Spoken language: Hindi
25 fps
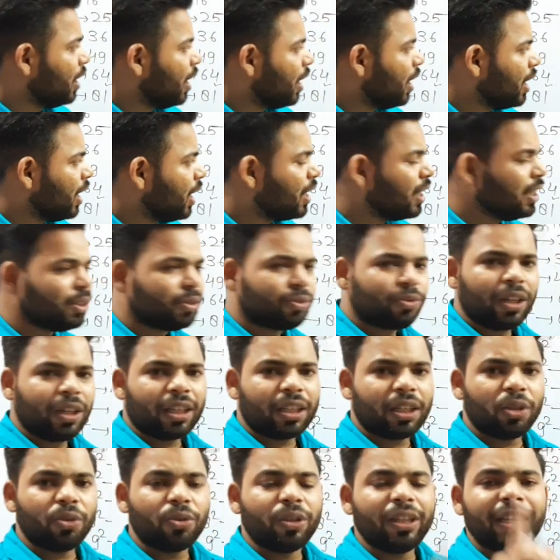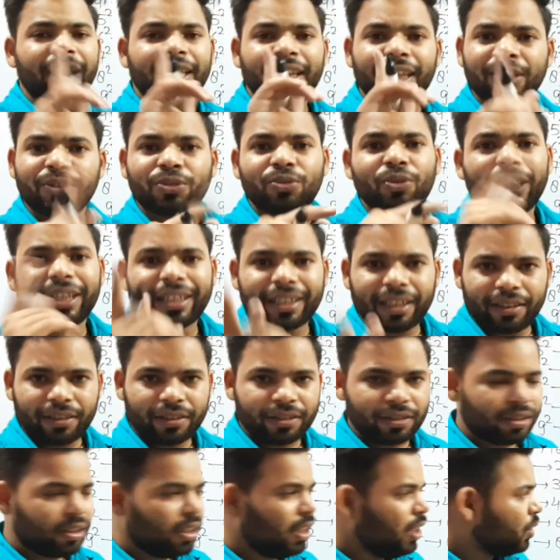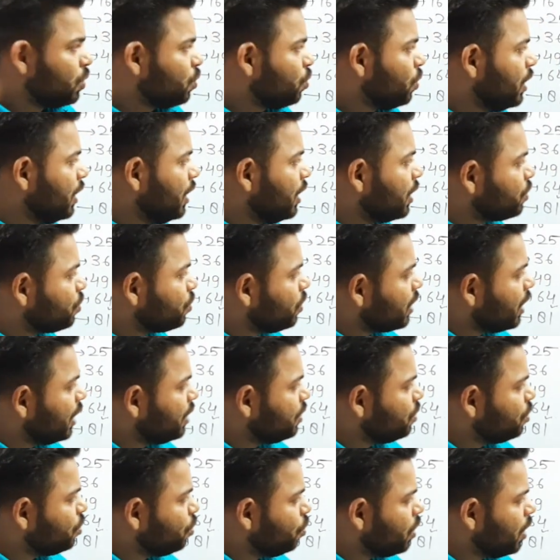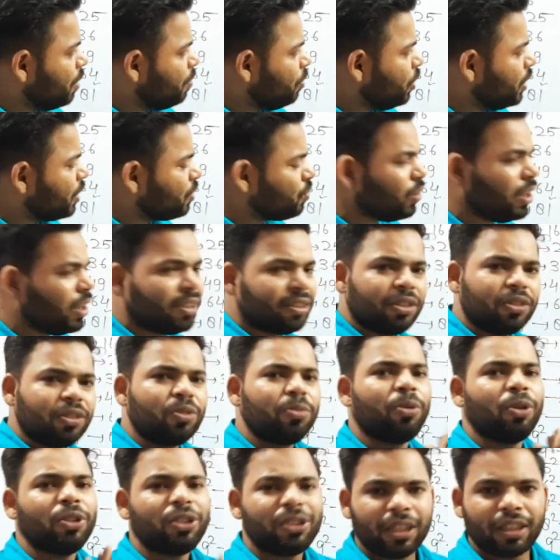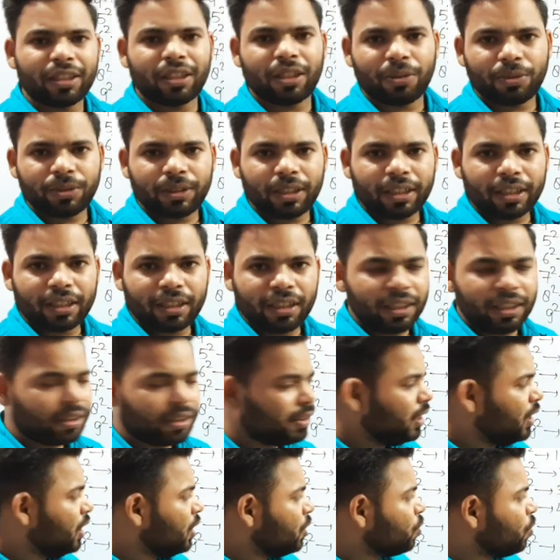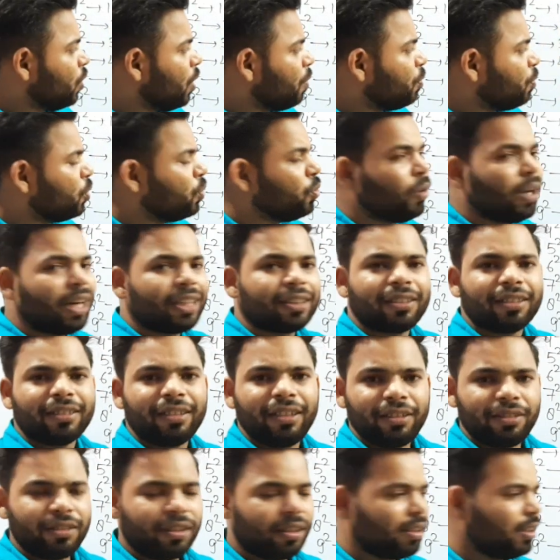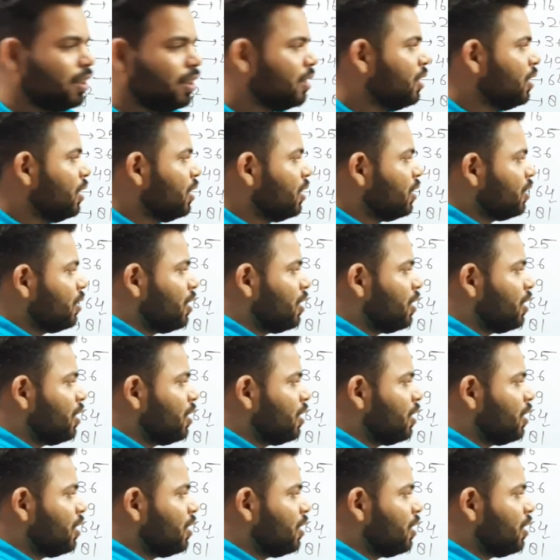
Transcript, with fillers: 11 का स्क्वायर करोगे 121 तो 121 जो होगा वो 108 से तो बहुत ज्यादा हो जाएगा ना तो अपन वहां तक नहीं जाना